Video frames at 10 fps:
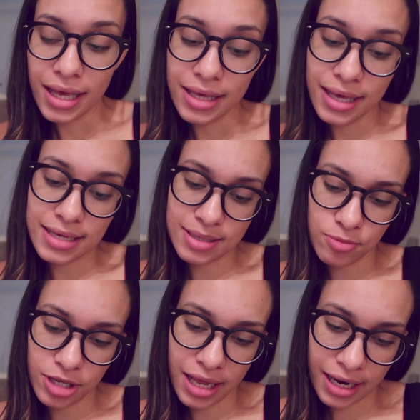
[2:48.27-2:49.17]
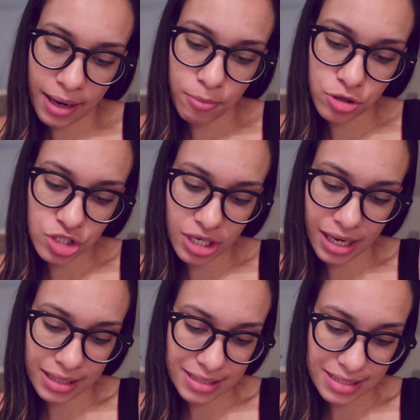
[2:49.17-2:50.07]
E essa mulher acabou de
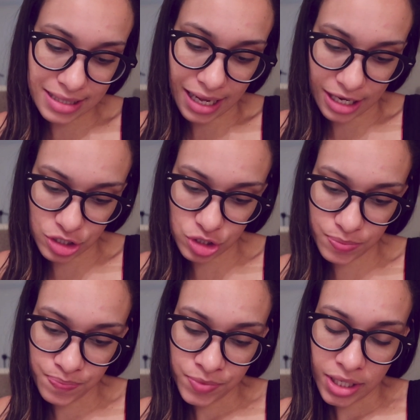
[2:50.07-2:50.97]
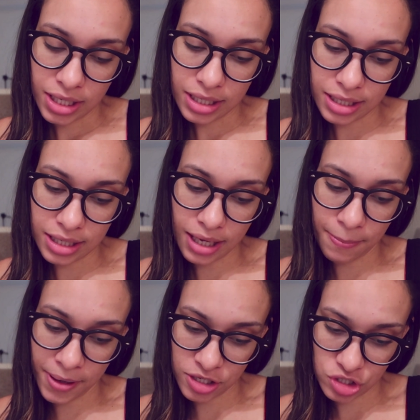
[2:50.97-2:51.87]
chegar na cidade e a
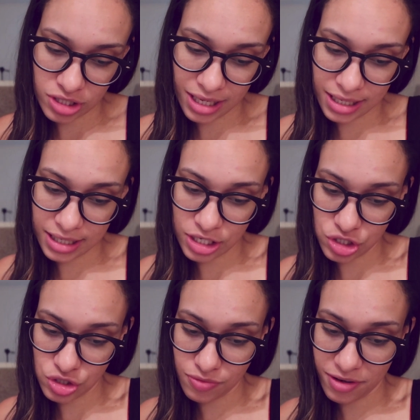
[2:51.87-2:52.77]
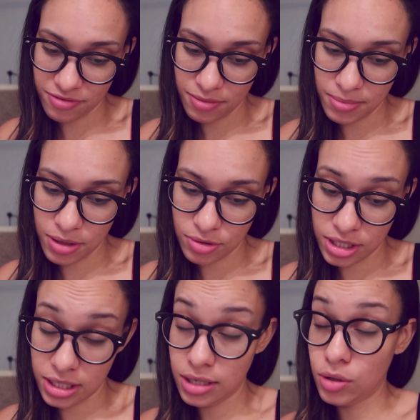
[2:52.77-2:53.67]
partir daí que a gente vai ver meio
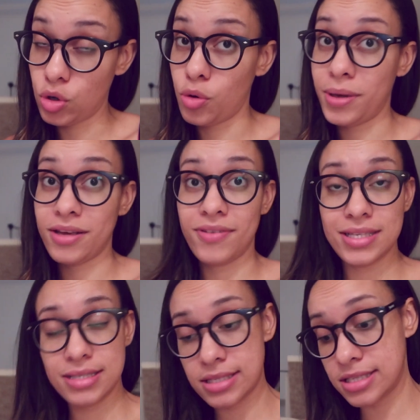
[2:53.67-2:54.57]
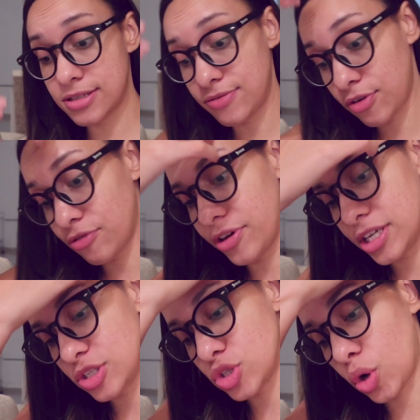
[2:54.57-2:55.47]
que como é que vai se desenvolver a
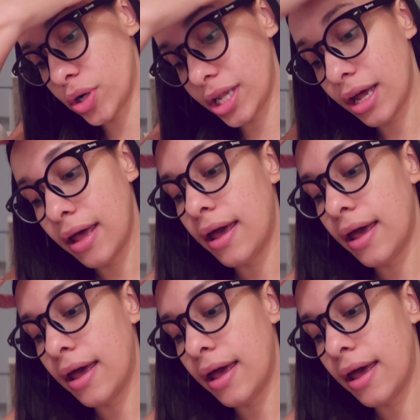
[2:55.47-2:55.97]
história.